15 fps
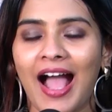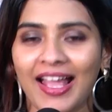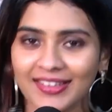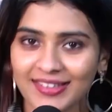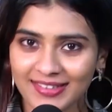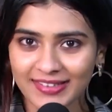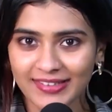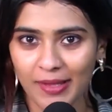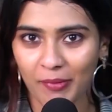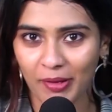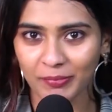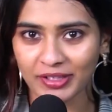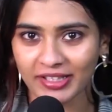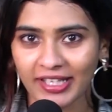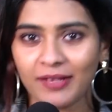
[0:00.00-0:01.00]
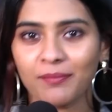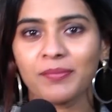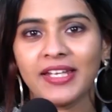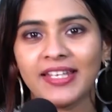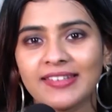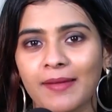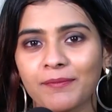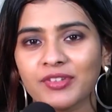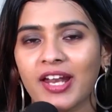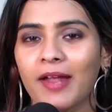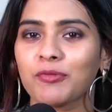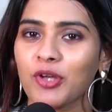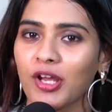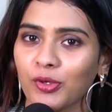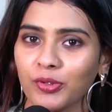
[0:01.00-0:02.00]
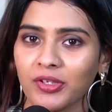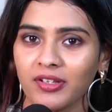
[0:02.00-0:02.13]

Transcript: హాయ్ దిస్ ఇస్ ఎబా పటేల్ ప్లీజ్ సబ్స్క్రైబ్ టు ఎల్